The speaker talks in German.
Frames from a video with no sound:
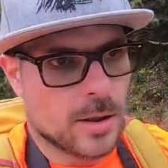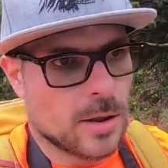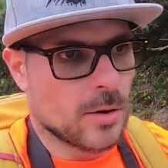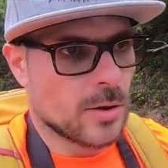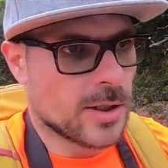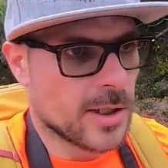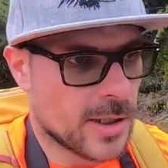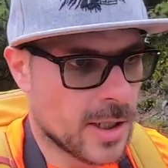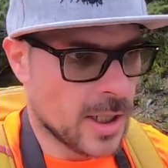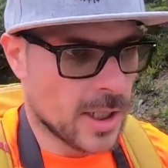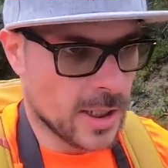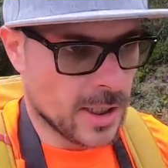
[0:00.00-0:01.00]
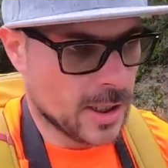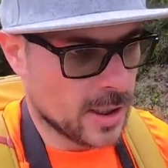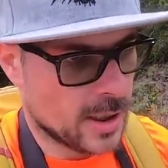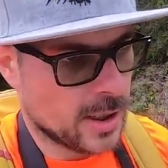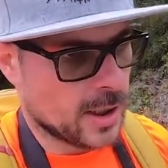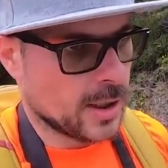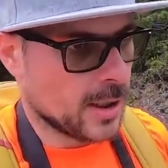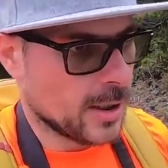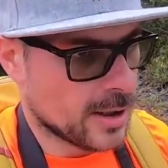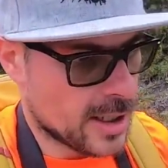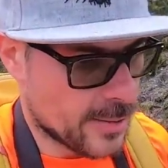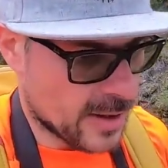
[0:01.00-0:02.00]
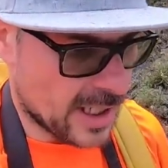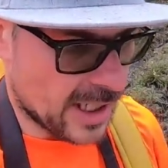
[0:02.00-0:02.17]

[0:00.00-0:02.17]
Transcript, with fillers: Ja, und in dem